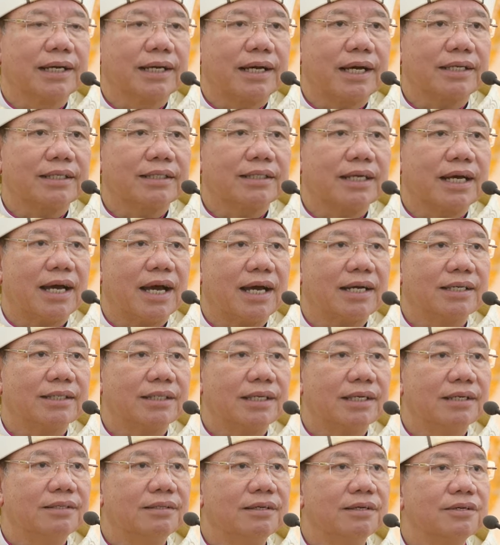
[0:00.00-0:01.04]
các cha
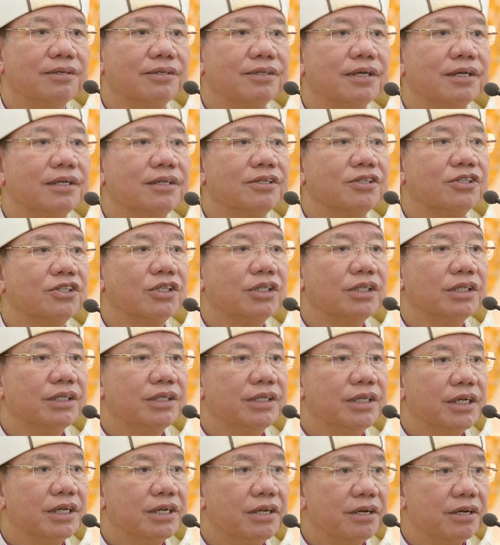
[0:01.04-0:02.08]
sẽ hướng dẫn chi
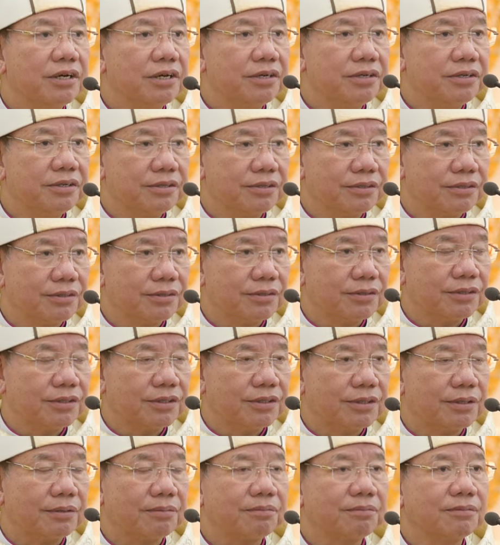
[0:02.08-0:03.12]
tiết hơn
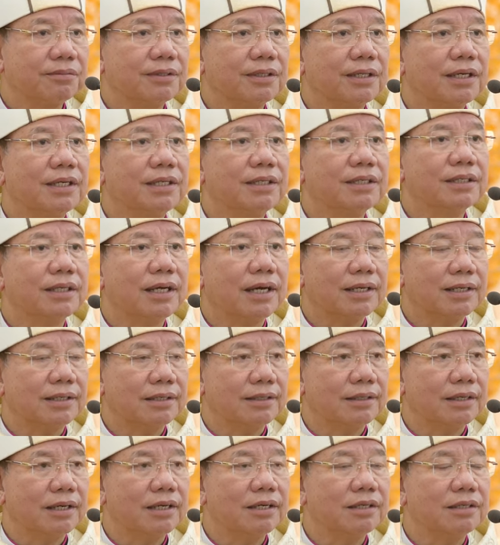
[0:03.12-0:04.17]
trong tinh
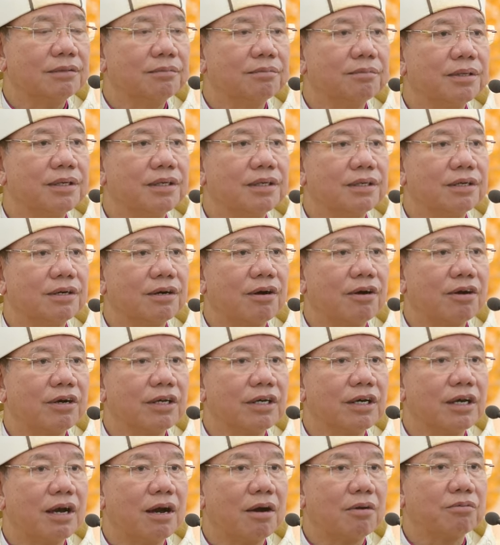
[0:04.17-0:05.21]
thần lời mời gọi
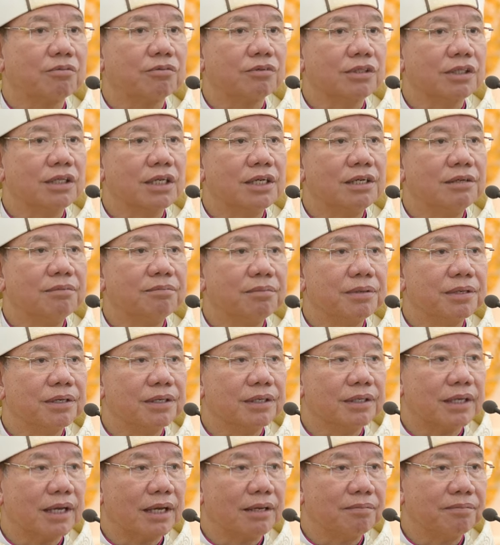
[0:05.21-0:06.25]
học tin
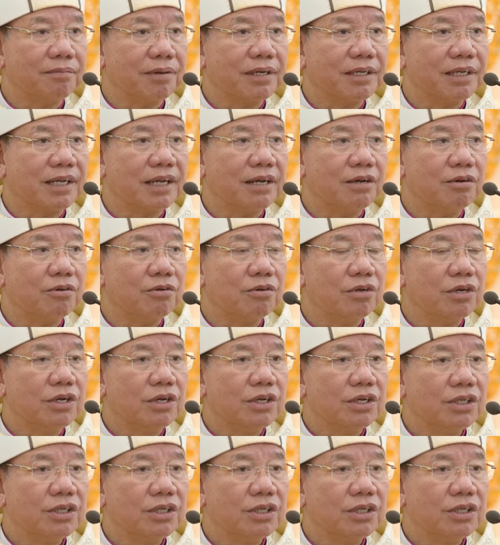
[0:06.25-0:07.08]
mừng thánh Matthew